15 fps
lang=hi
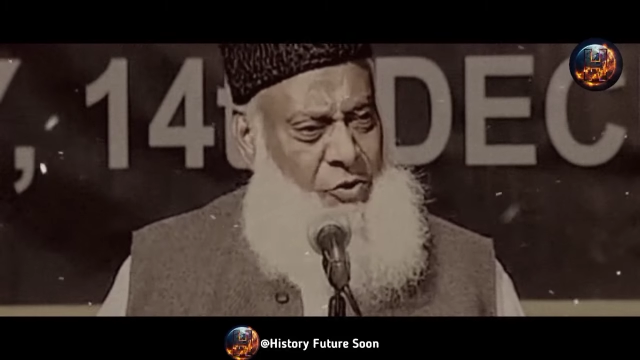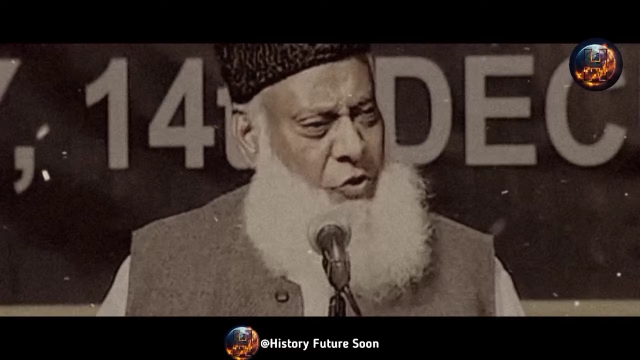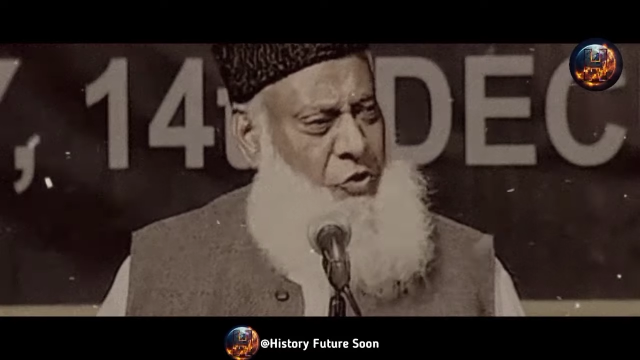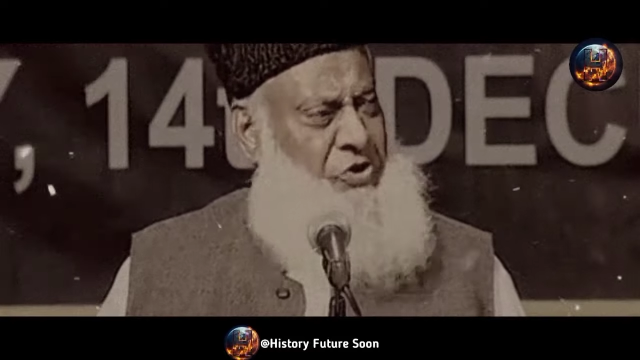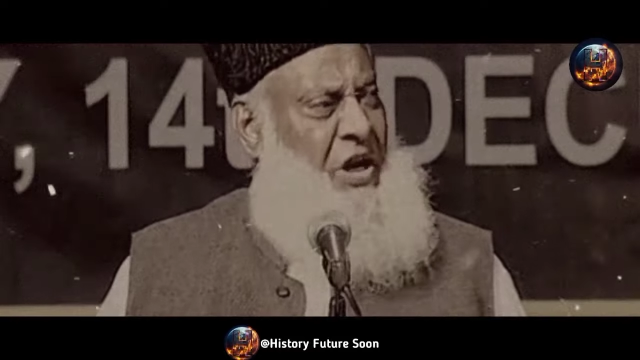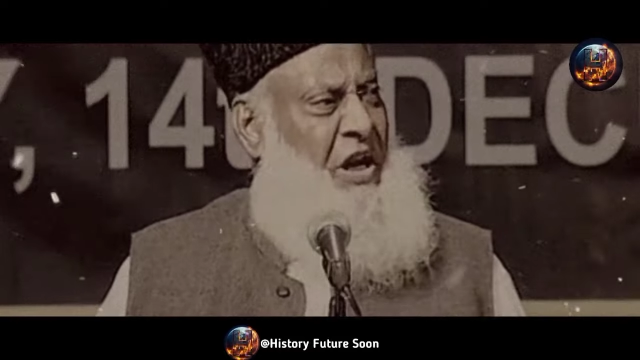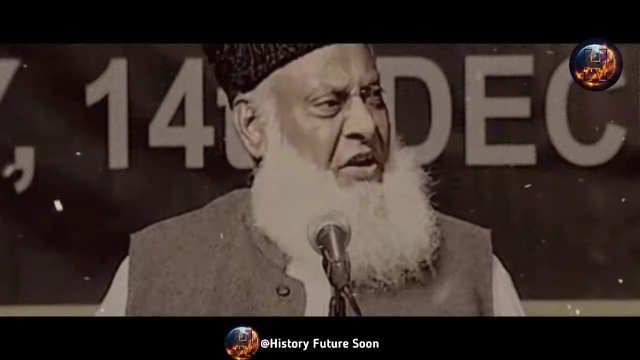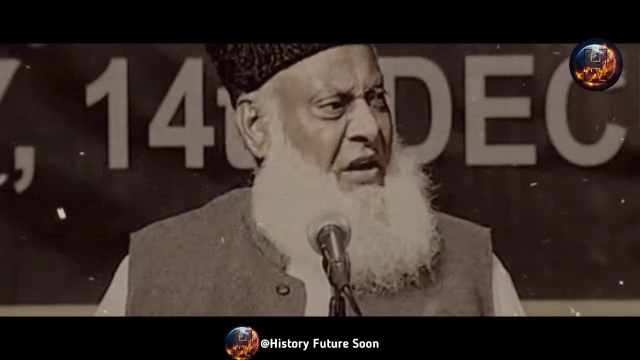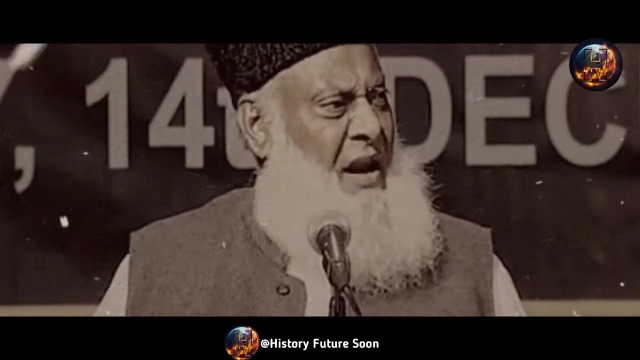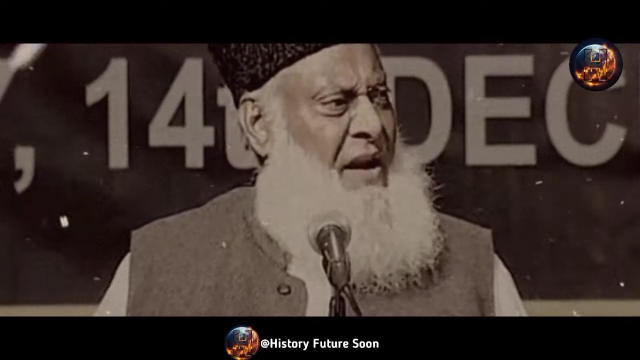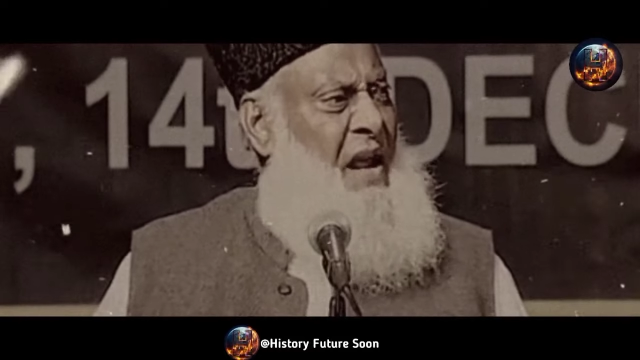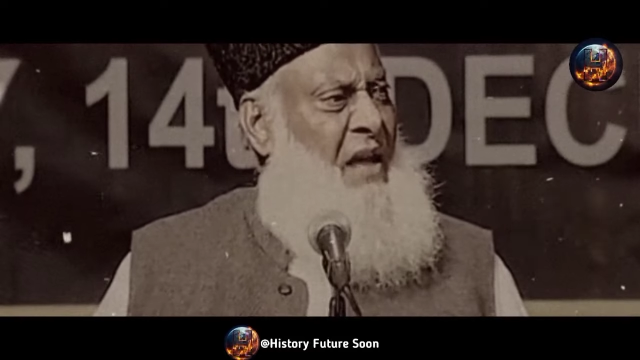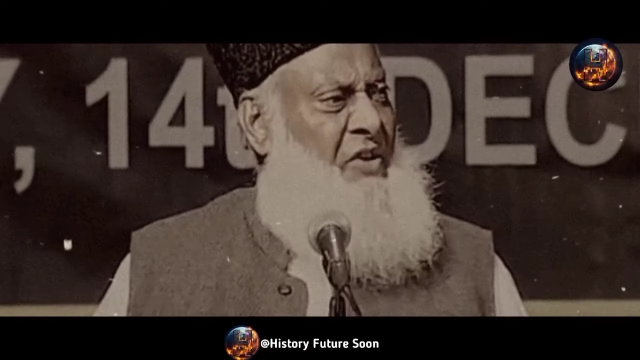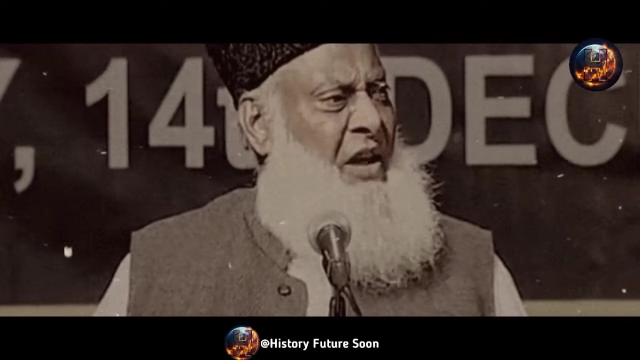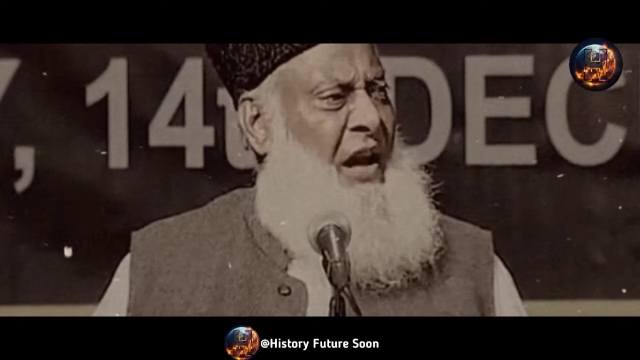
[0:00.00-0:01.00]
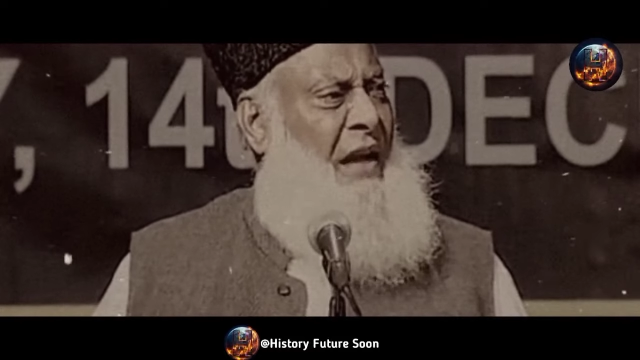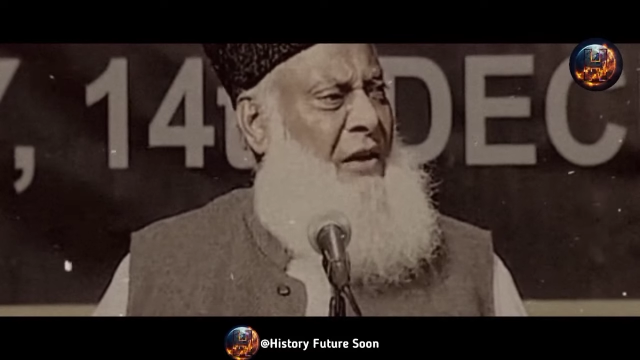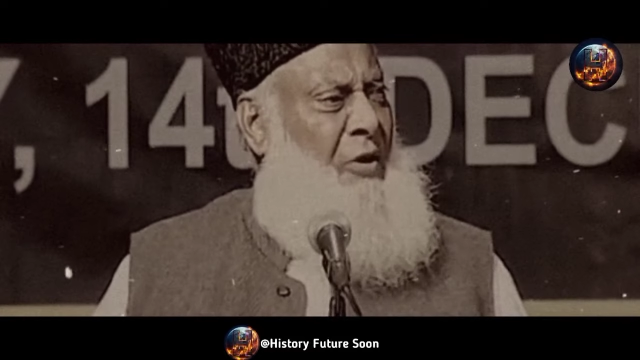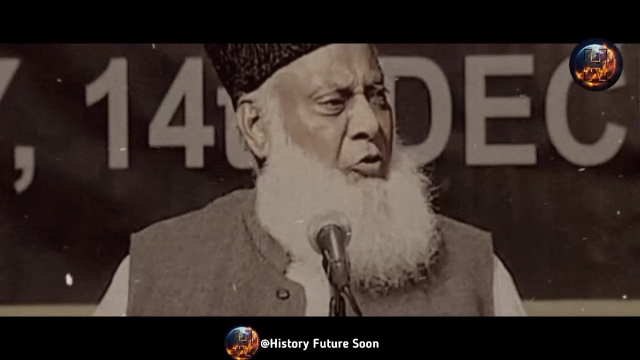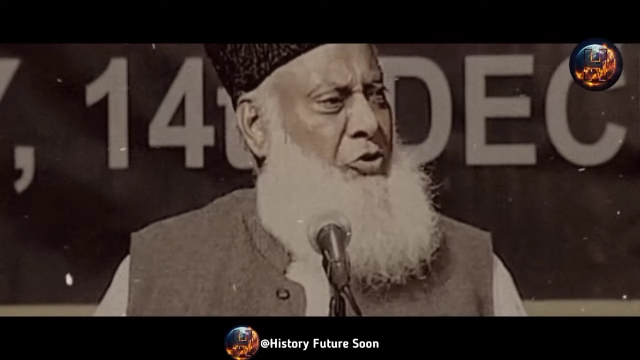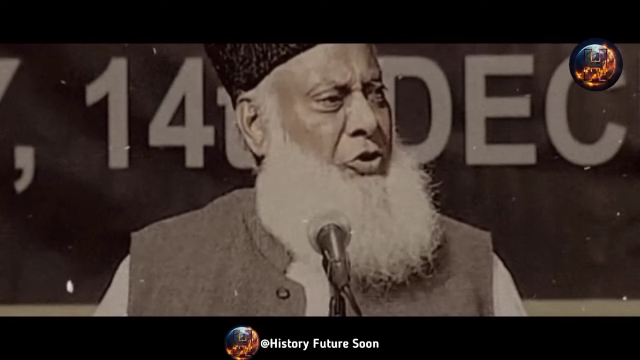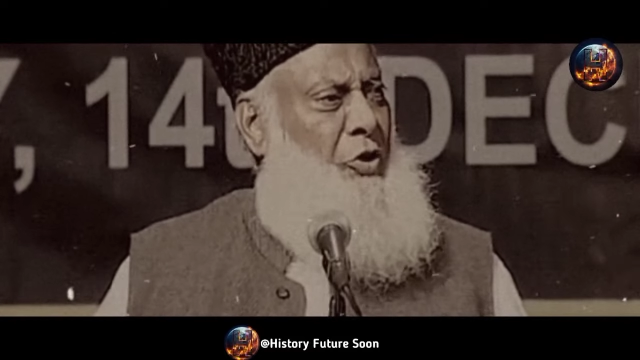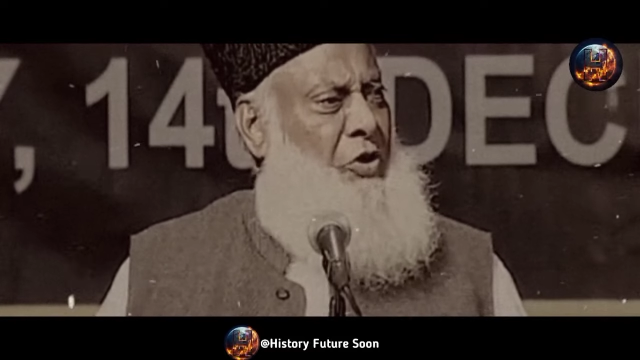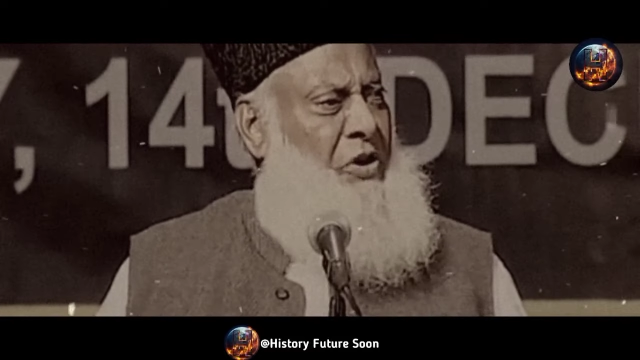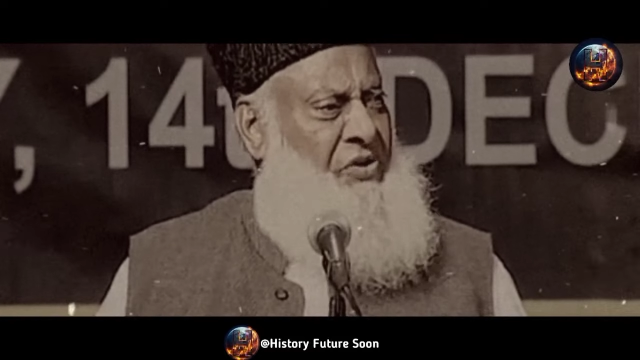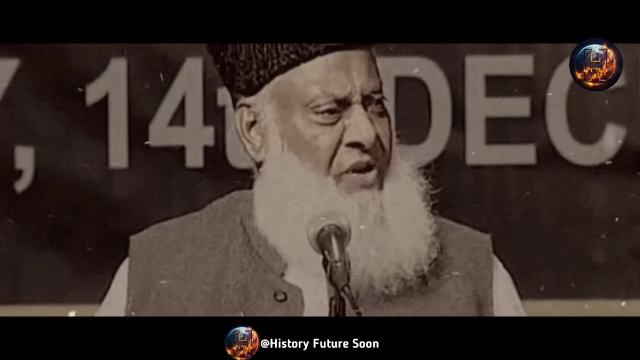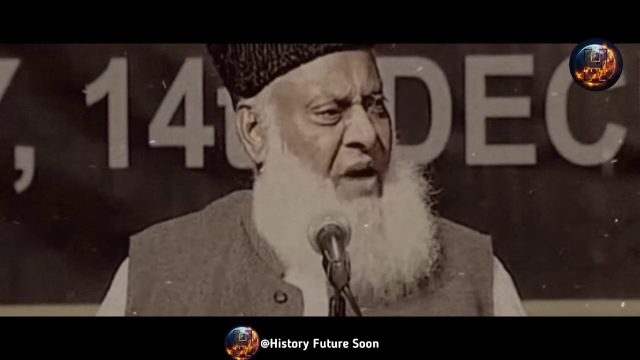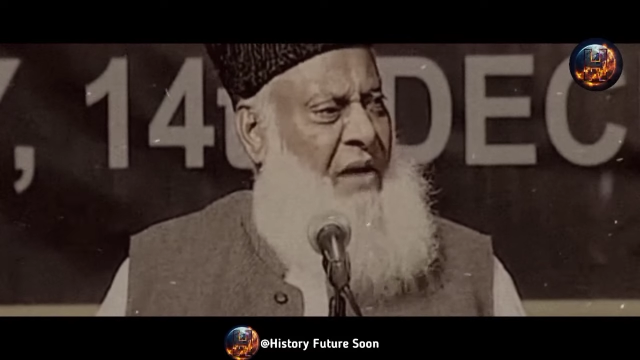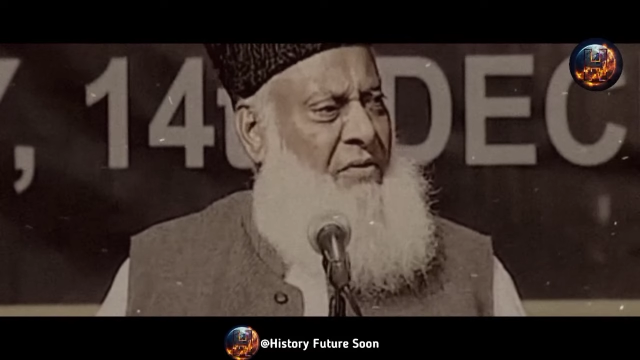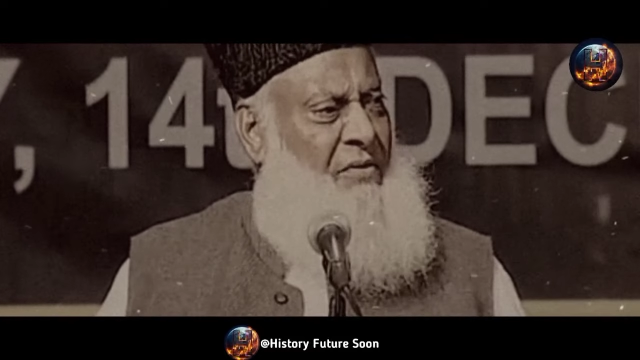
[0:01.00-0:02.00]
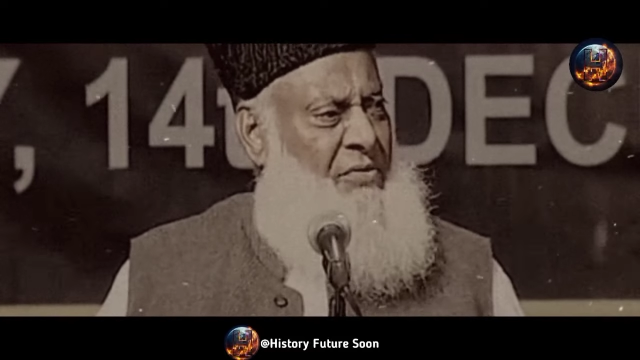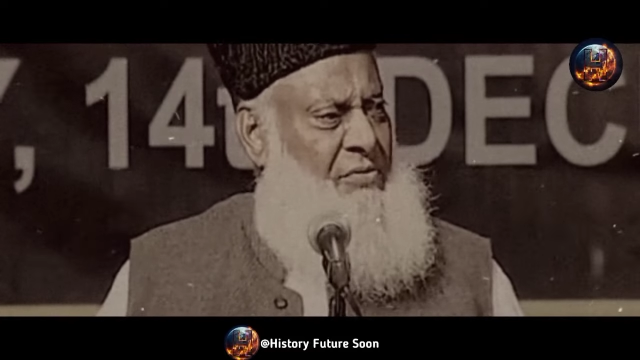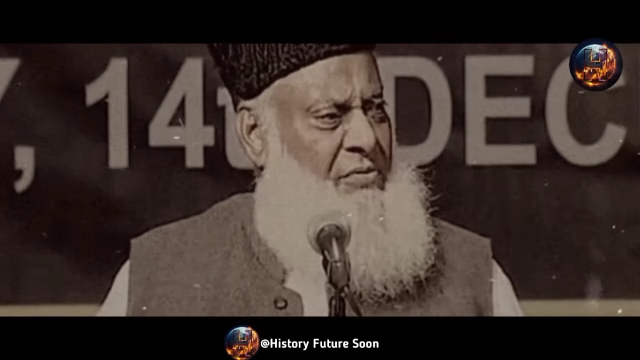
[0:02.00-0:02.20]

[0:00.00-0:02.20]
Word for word: जो कुछ हिटलर ने किया यहूदियों के साथ